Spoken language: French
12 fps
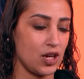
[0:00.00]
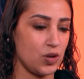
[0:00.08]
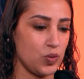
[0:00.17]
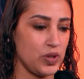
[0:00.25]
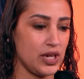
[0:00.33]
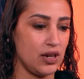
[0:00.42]

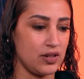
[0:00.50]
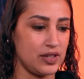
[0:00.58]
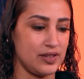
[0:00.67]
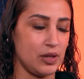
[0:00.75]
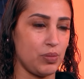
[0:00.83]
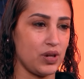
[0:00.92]
Oui, alors
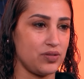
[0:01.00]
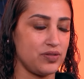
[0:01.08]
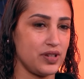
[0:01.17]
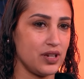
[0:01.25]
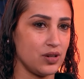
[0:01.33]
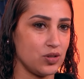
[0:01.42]
ça s'est pas
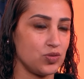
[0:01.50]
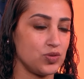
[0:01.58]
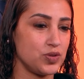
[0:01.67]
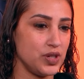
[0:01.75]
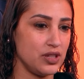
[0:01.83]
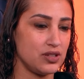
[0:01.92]
fait tout
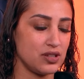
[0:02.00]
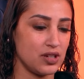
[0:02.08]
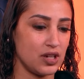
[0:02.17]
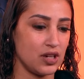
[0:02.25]
de suite.